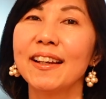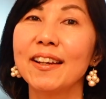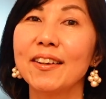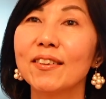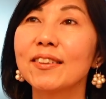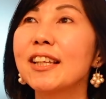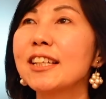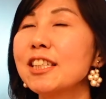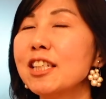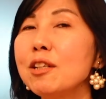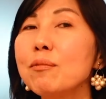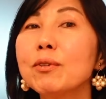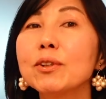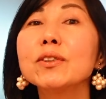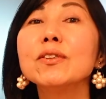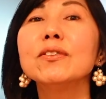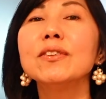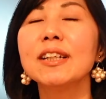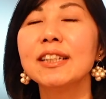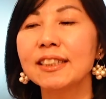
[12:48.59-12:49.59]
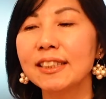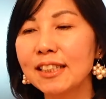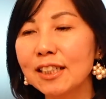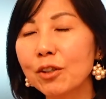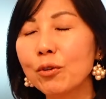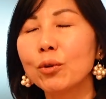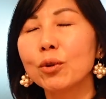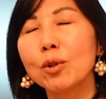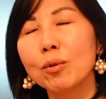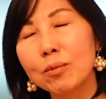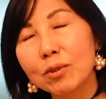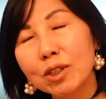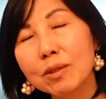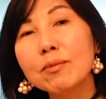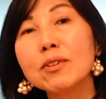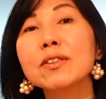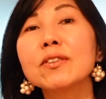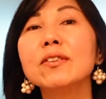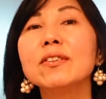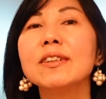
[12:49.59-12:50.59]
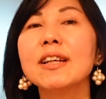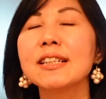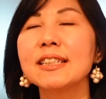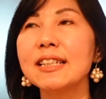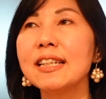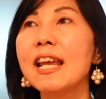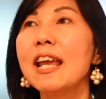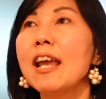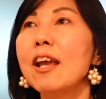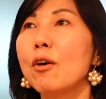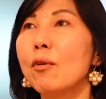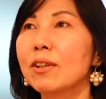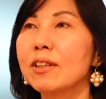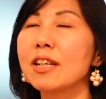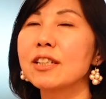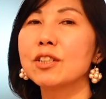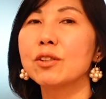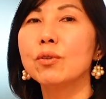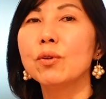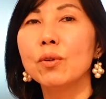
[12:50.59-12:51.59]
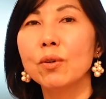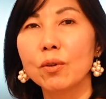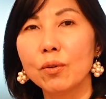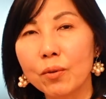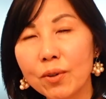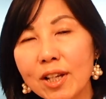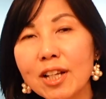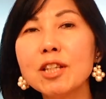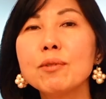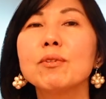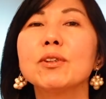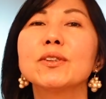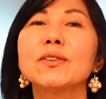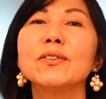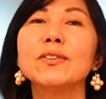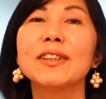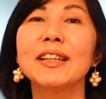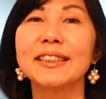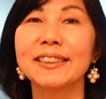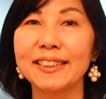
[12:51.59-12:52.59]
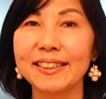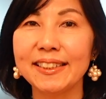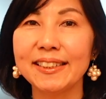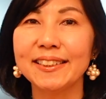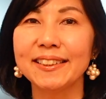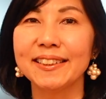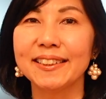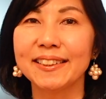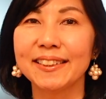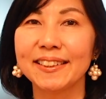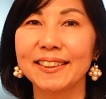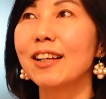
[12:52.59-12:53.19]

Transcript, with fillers: 私にもそうやし子供にもそうやし私の親にもそうやし